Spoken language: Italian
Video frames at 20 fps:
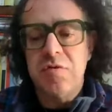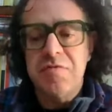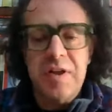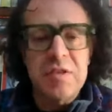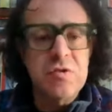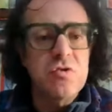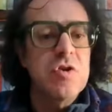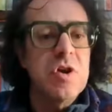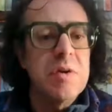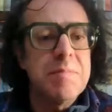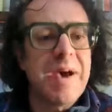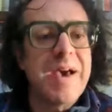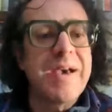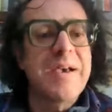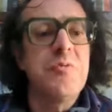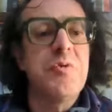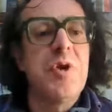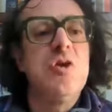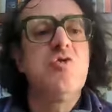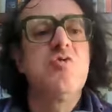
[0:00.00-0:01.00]
il fatto che
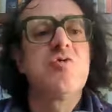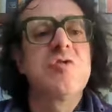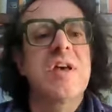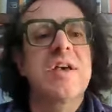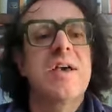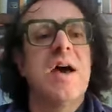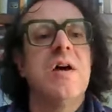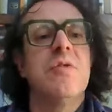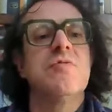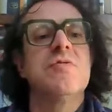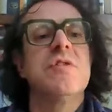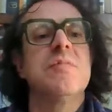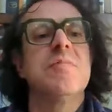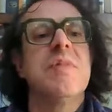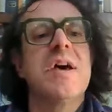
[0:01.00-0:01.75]
manca una giusta causa,